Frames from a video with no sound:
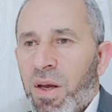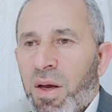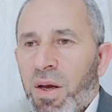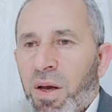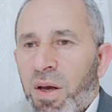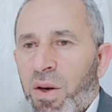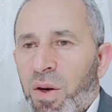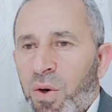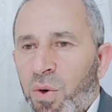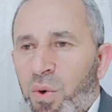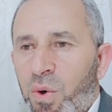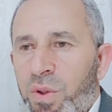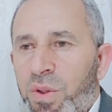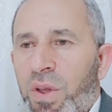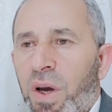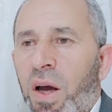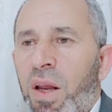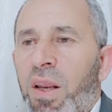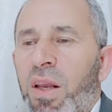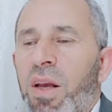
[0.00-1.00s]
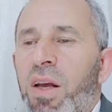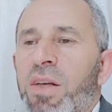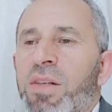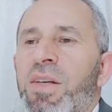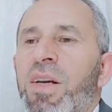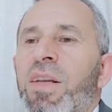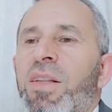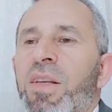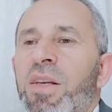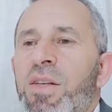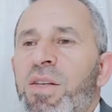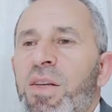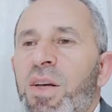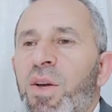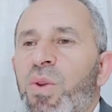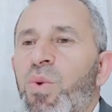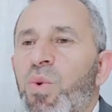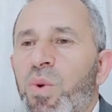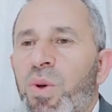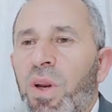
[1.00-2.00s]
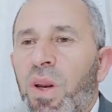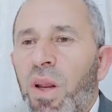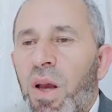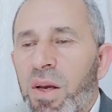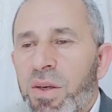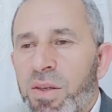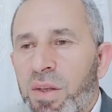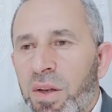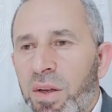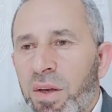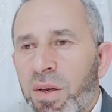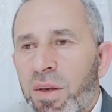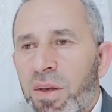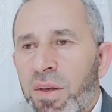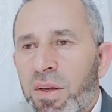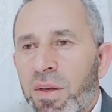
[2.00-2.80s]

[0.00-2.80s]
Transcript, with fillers: نكت عليها زيت الزيتون الأصلي